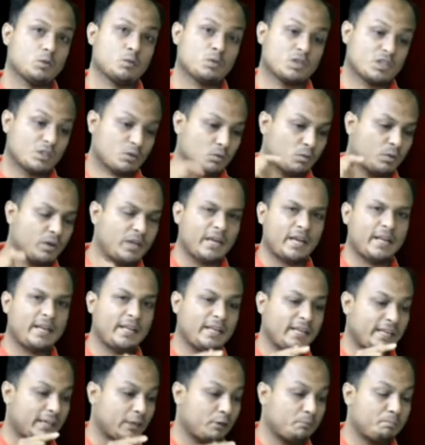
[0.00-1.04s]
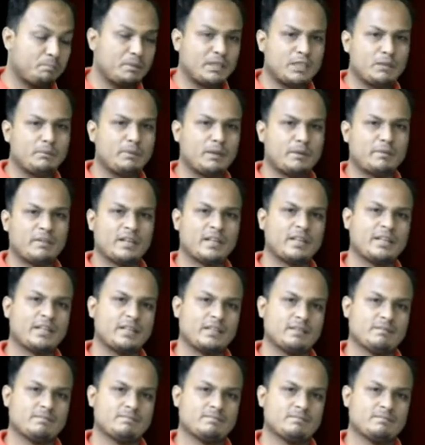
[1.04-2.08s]
ওকে ওইখানে কেন পিসে মেরে ফেলেননি
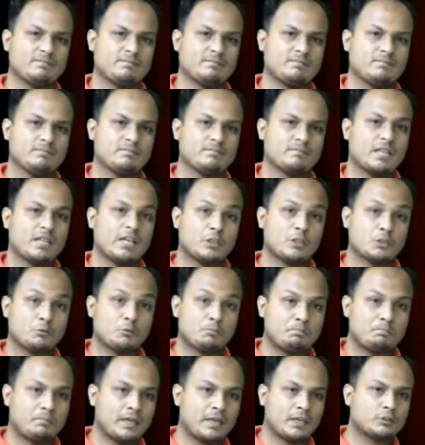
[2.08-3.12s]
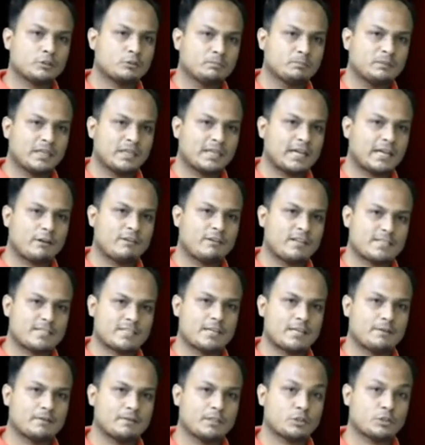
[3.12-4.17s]
এইসব বেয়াদবদের কারণে
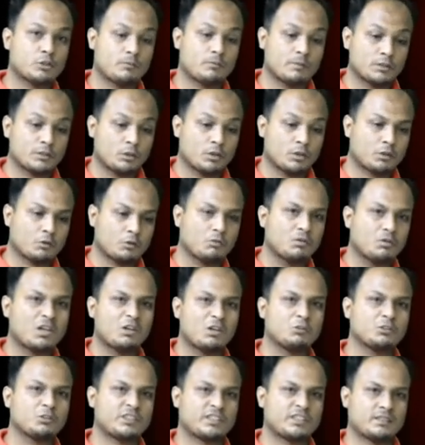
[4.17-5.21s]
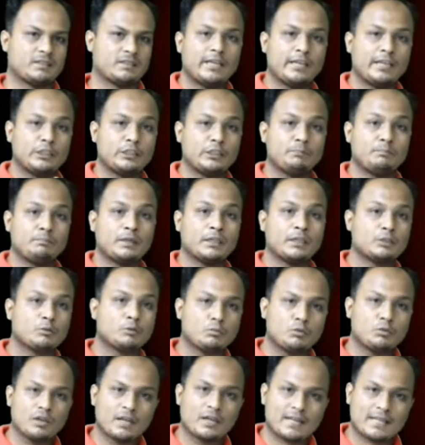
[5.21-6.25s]
আজকে আমাদের সমাজ অনেক রোংরা হচ্ছে এই
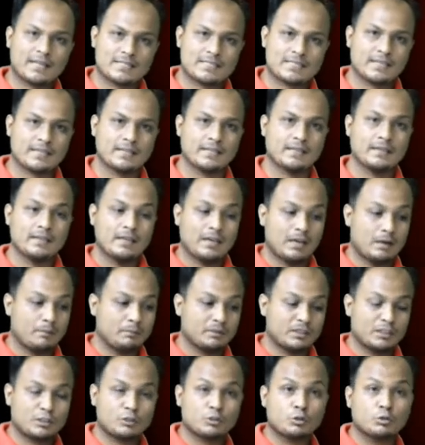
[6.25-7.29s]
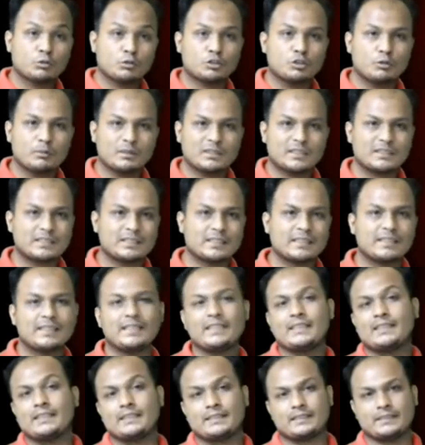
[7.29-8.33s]
বেয়াদবগুলোর কাছ থেকে আমাদের ছোট সমাজ আজকে
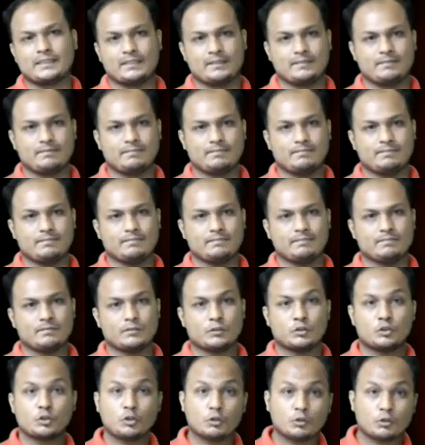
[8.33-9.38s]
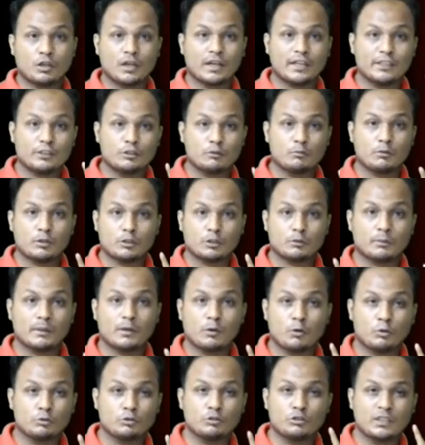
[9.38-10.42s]
কী শিখছে ছোটরা কিন্তু
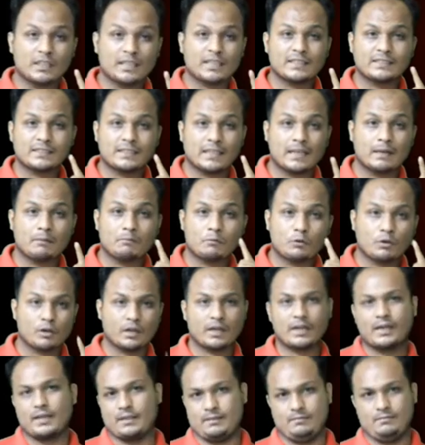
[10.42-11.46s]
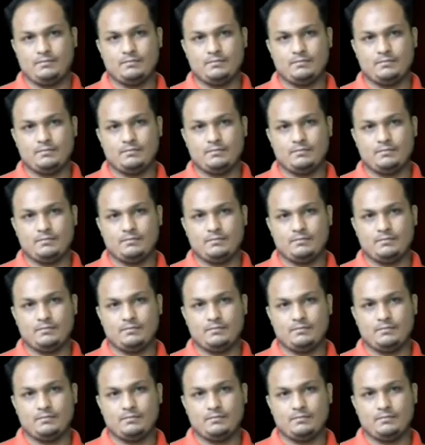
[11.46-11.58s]
বর্তমানে হুজুরদেরকে সালাম করে না